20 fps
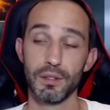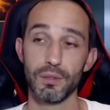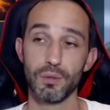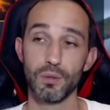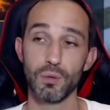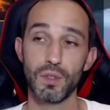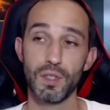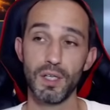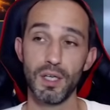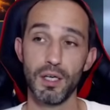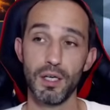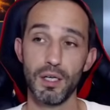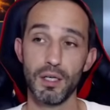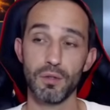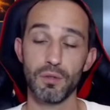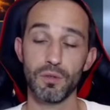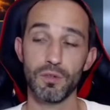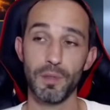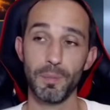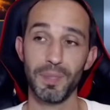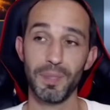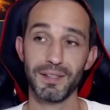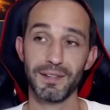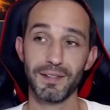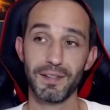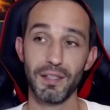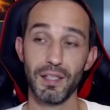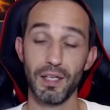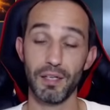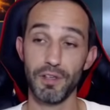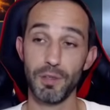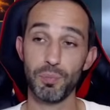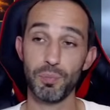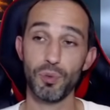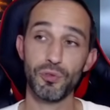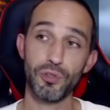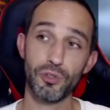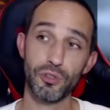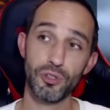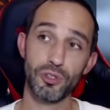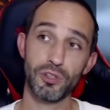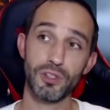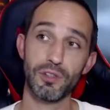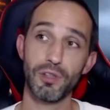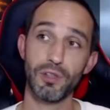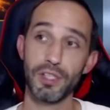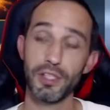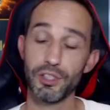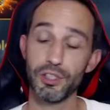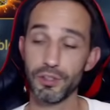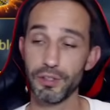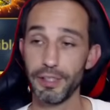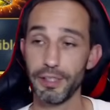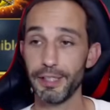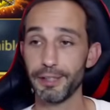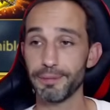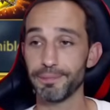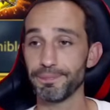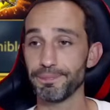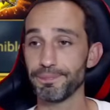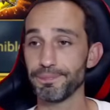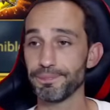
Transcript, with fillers: Donc là, on va passer à 20% de chance d'avoir un légendaire.